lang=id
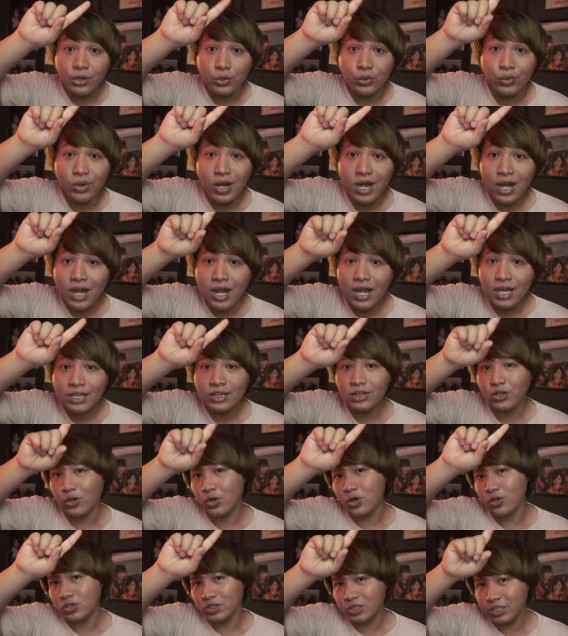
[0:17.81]
Dua
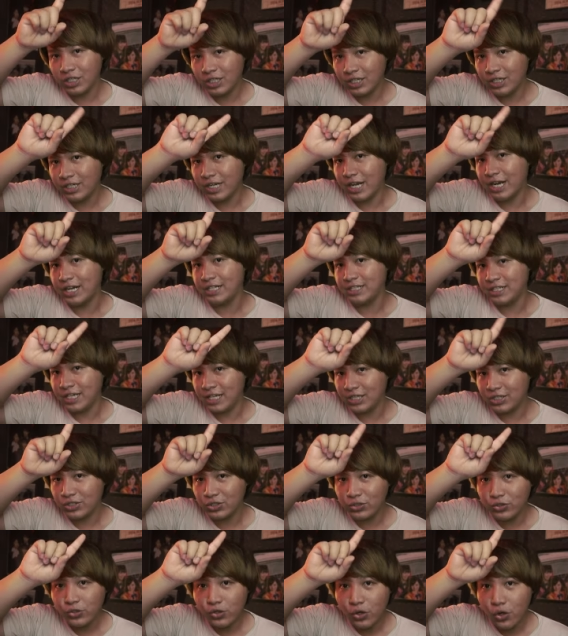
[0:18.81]
Toshi
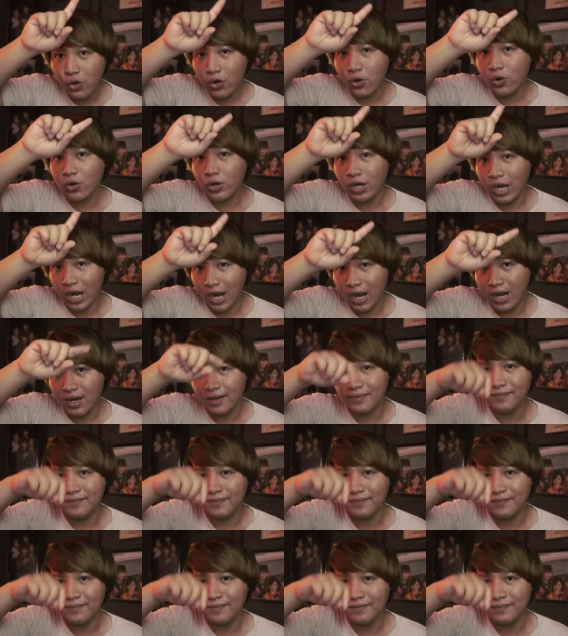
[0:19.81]
Densetsu no Ona.